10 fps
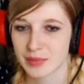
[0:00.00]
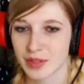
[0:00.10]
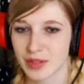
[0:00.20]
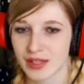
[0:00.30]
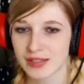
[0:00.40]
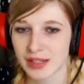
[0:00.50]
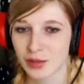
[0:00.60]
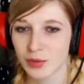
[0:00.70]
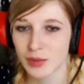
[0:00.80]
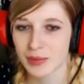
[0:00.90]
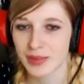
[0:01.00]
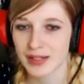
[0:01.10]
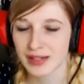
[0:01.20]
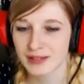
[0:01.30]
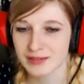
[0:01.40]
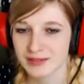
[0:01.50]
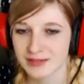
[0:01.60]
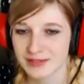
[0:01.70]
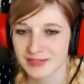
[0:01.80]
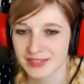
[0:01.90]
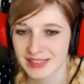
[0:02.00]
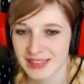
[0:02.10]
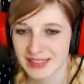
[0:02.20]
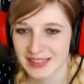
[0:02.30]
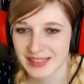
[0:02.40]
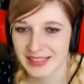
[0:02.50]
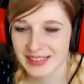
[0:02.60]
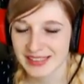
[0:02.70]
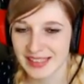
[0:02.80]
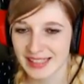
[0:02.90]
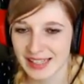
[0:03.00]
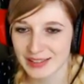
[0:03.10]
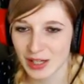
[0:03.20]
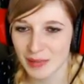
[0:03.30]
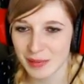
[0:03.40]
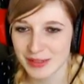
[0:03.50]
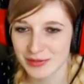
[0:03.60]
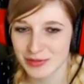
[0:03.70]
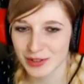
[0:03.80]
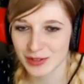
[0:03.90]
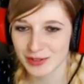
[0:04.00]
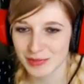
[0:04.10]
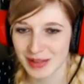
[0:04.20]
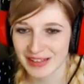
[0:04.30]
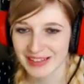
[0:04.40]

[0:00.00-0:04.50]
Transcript: y en a un, c'est un gros bébé là, qui s'éclate comme un petit fou dans son bain.